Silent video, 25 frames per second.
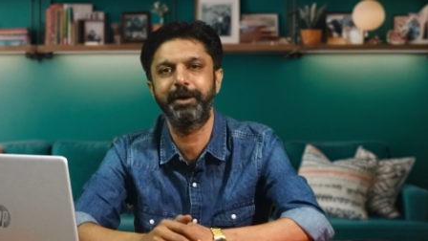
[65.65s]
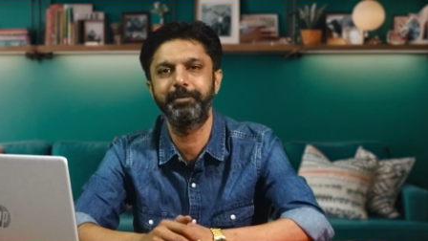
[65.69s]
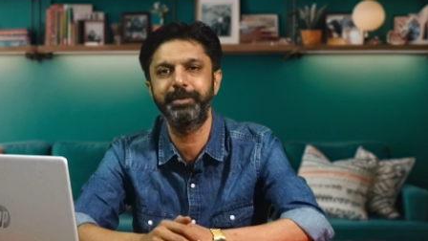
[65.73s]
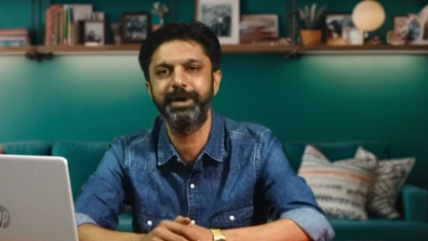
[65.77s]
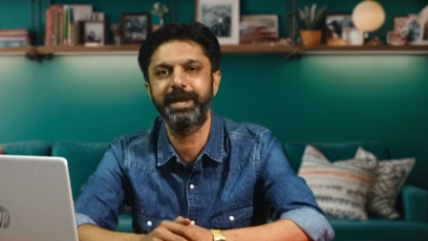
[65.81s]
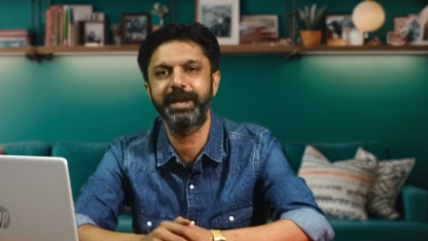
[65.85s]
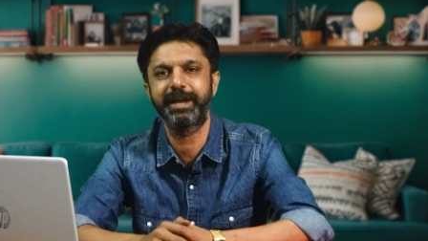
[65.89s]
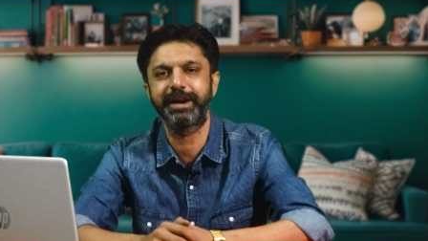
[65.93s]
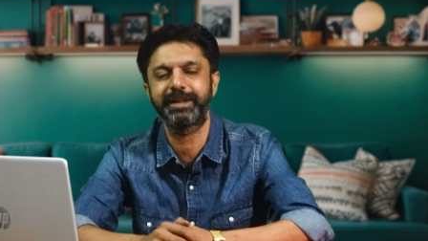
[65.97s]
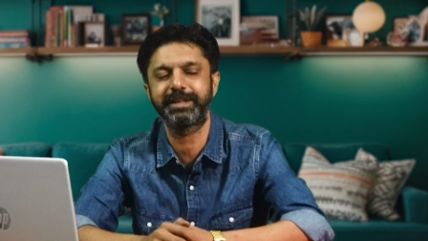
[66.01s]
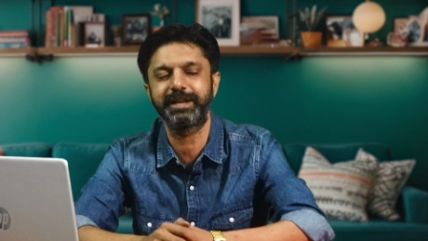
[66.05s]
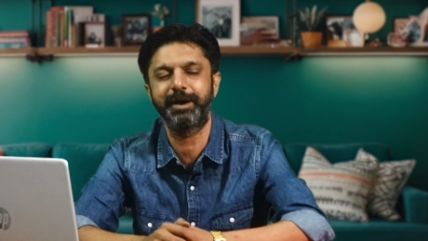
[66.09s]

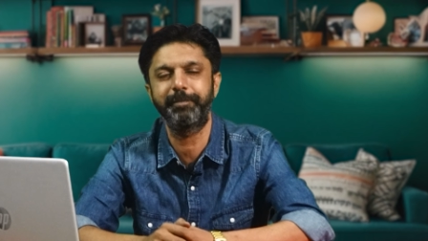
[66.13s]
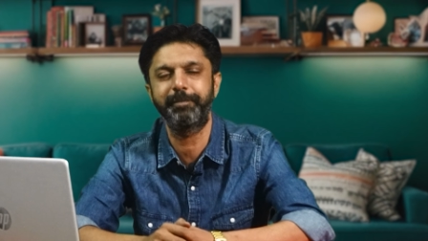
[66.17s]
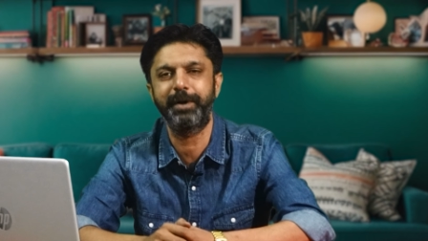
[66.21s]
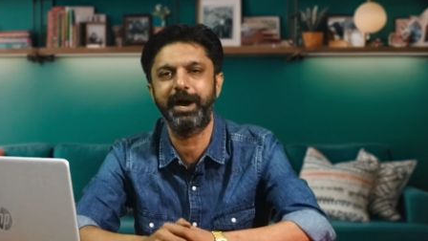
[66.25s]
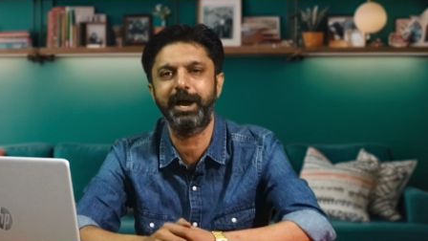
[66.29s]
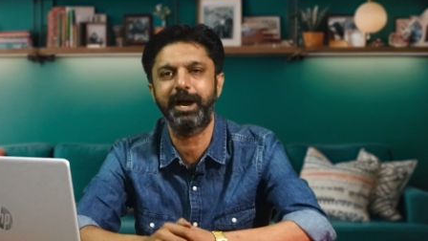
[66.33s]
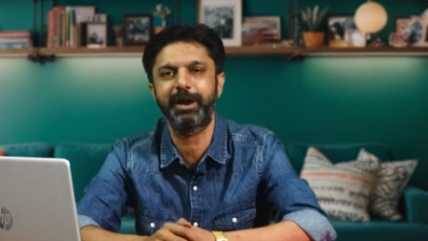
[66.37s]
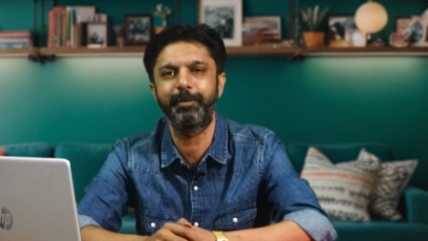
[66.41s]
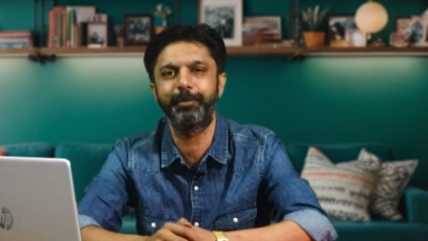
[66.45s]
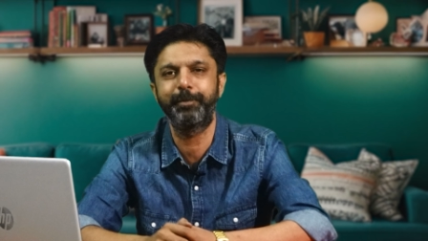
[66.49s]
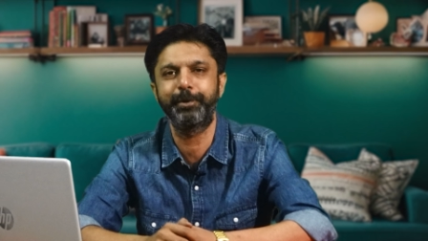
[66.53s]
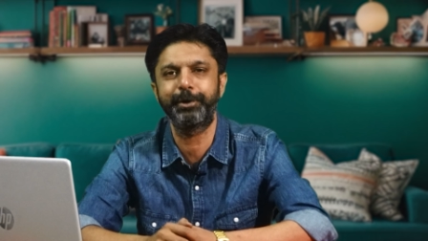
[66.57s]
அப்படிங்கிறதான்
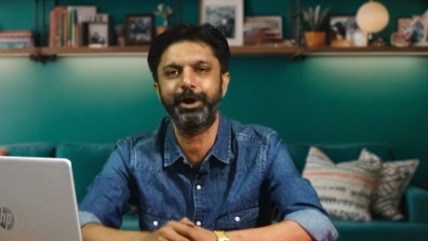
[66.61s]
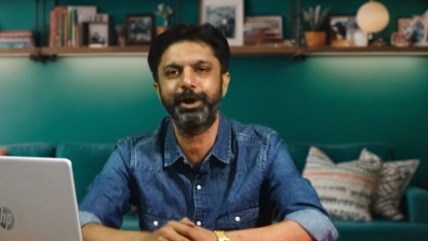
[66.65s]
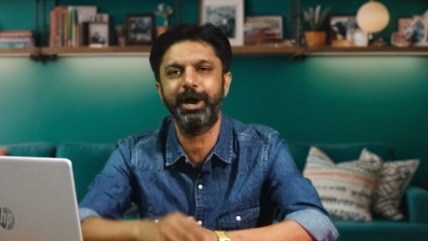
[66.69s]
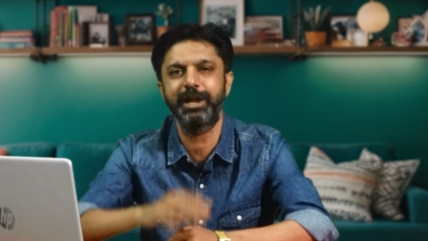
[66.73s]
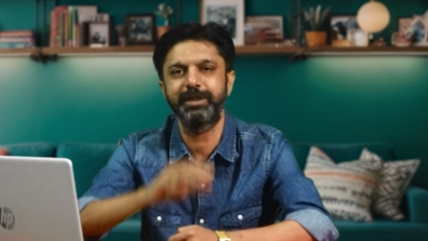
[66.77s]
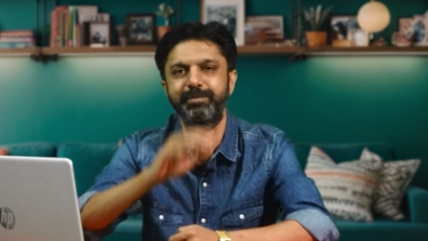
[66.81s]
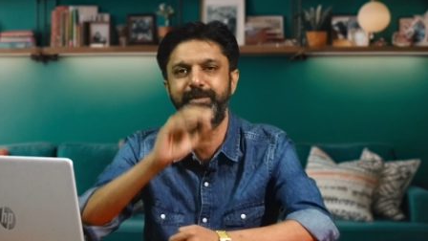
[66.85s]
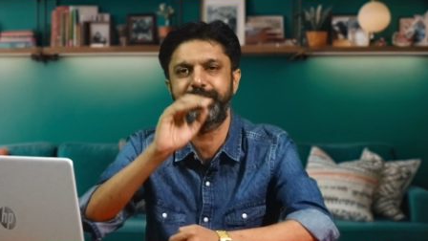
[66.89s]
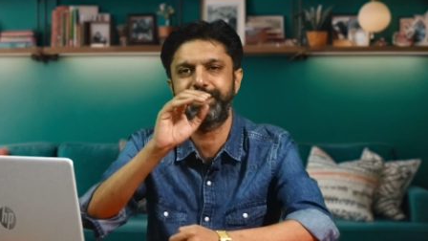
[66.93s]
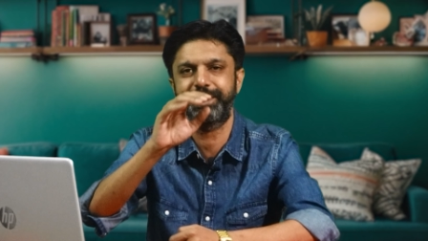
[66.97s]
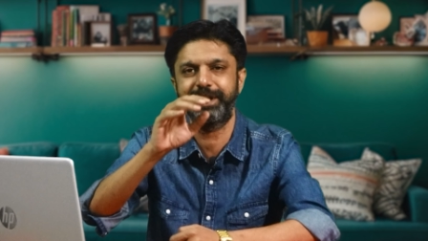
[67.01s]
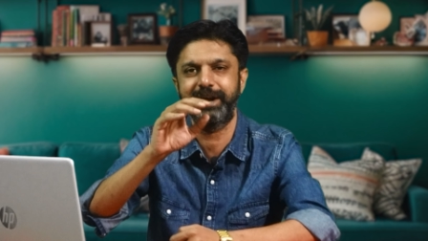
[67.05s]
பார்க்க போகிறோம்
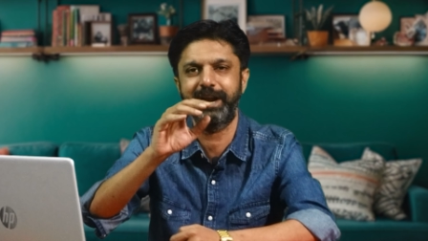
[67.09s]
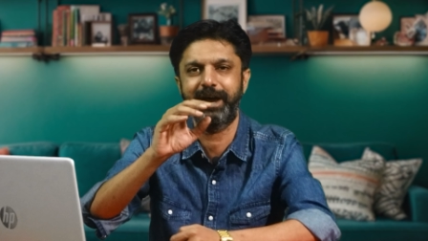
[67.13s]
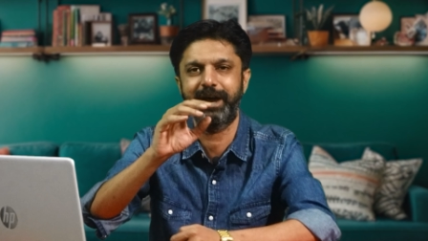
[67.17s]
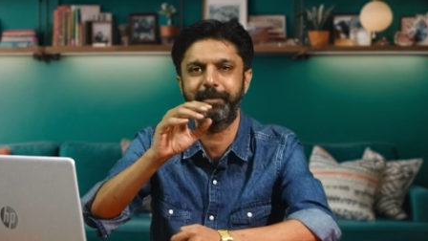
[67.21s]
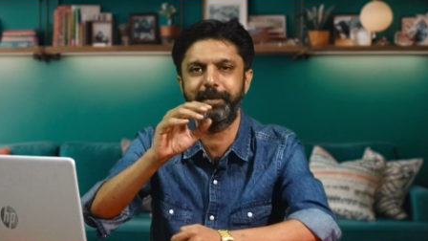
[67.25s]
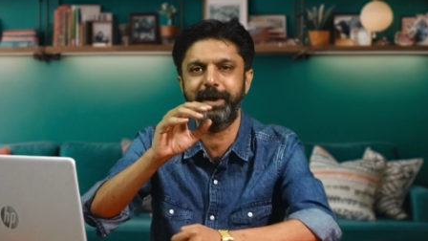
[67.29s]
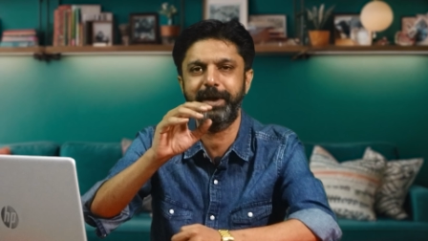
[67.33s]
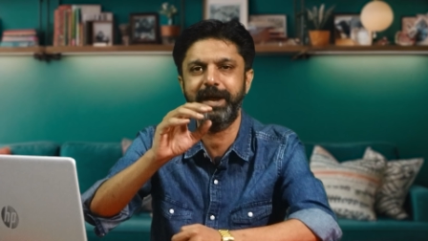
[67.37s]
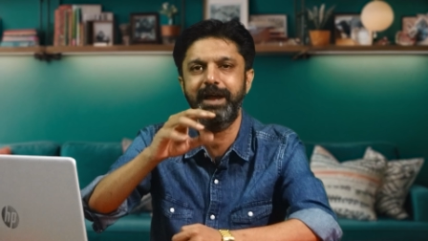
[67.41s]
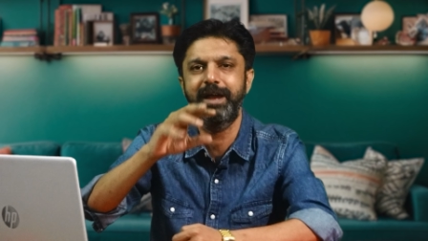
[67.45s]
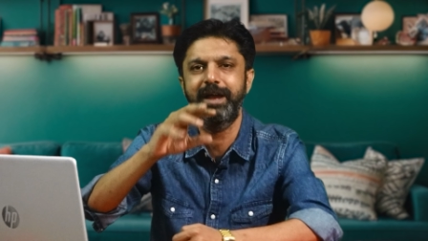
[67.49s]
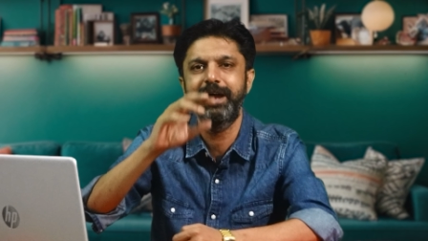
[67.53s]
அது மட்டும்
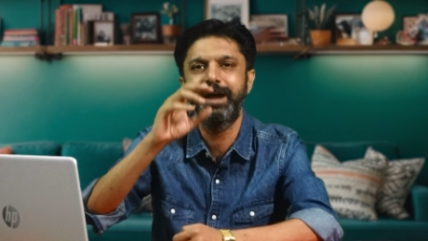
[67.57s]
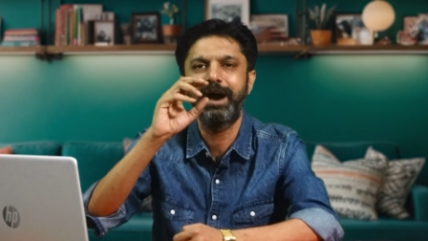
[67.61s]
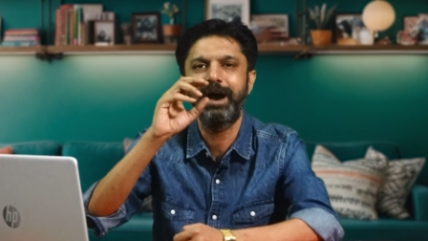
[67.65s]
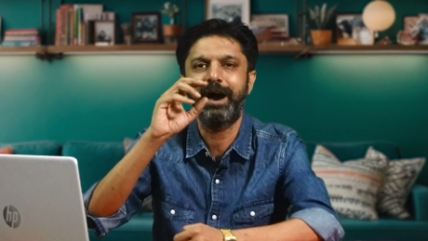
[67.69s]
இல்லாமல்